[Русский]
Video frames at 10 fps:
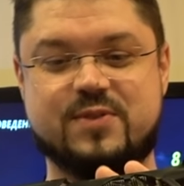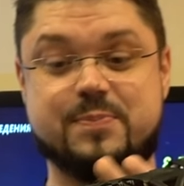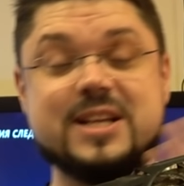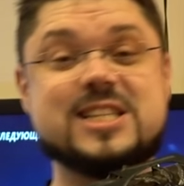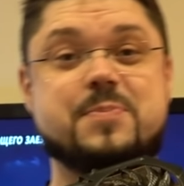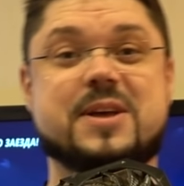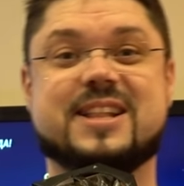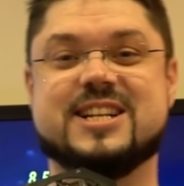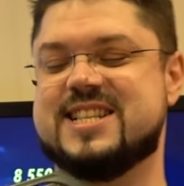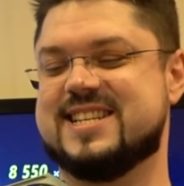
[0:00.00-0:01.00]
И, в принципе,
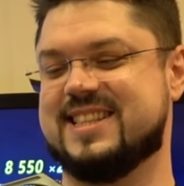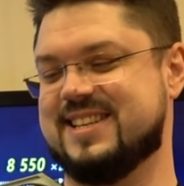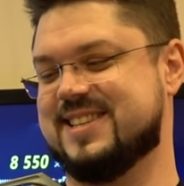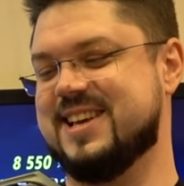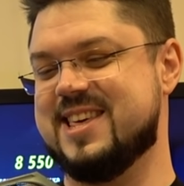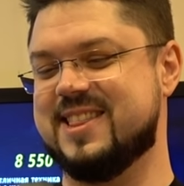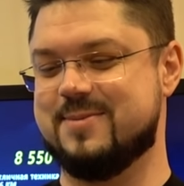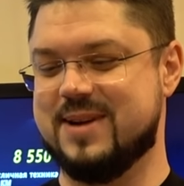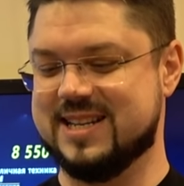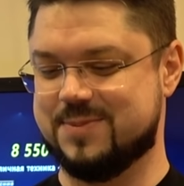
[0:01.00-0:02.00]
она должна с этой задачей
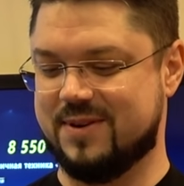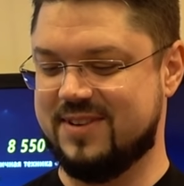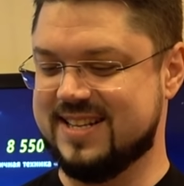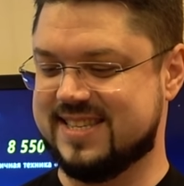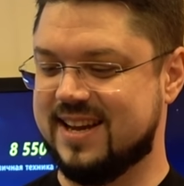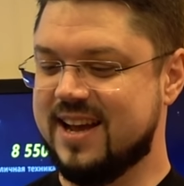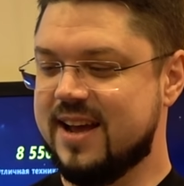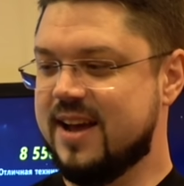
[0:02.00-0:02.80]
нормально справляться.